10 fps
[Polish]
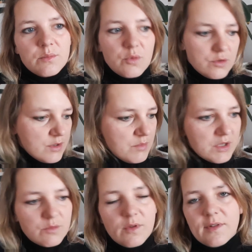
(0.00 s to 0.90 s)
może
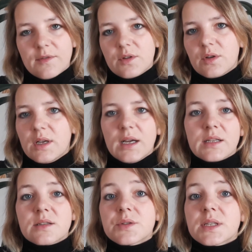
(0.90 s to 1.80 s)
mieć głowę w dole,
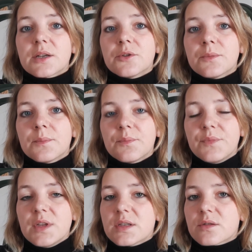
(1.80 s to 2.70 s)
ale co z tego? Nie jest